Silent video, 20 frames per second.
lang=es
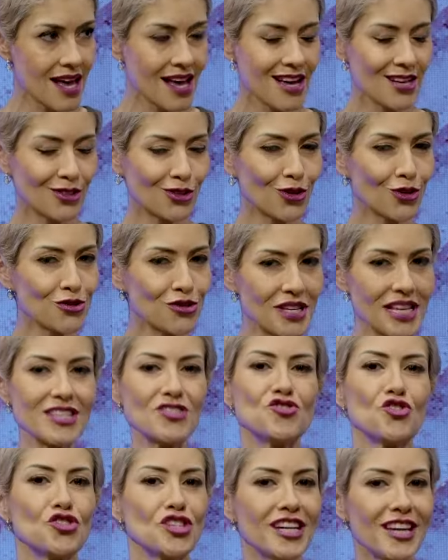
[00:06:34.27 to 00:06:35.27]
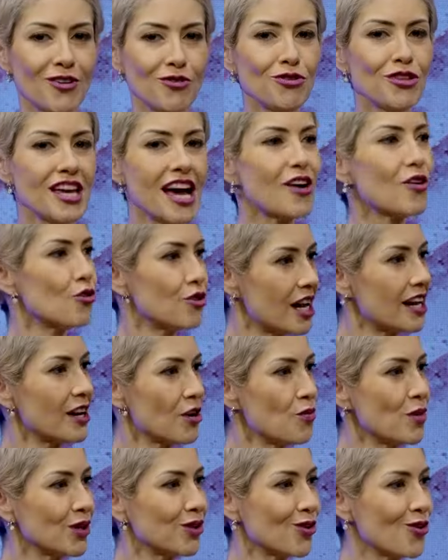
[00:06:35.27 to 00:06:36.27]
Entonces yo llegué un día con la
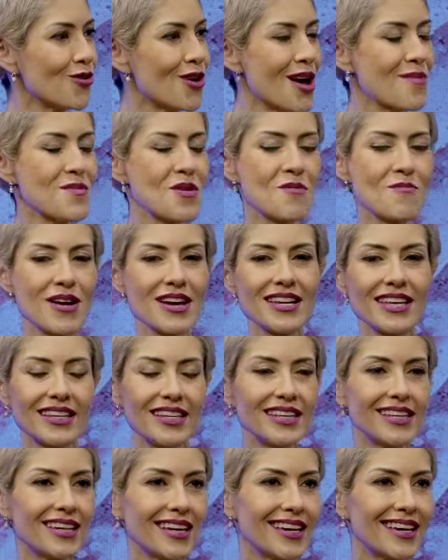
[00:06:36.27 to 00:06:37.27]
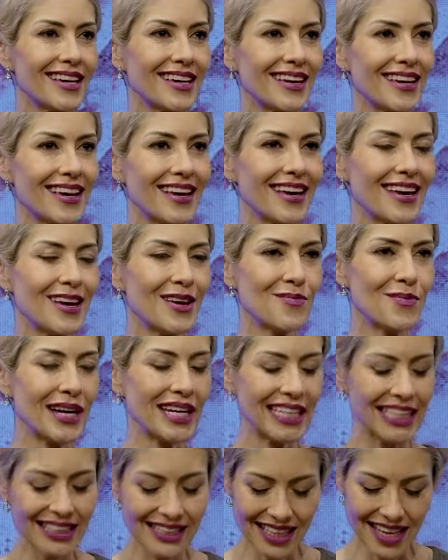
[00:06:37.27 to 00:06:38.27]
reumatóloga de mi mamá y le dije, eh,
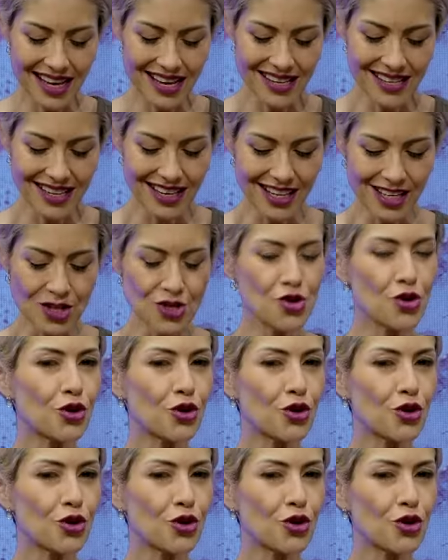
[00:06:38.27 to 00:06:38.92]
Mayrita, yo